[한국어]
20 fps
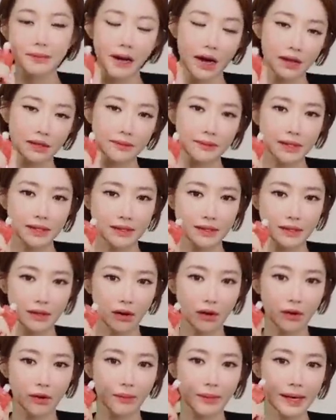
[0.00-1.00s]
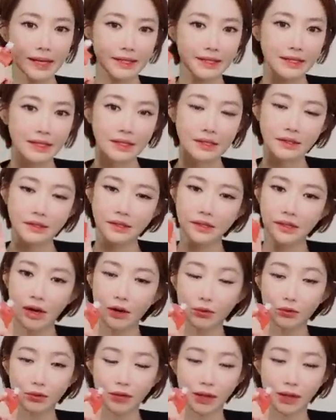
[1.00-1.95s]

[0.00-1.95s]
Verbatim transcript: 바르면서 마사지를 하고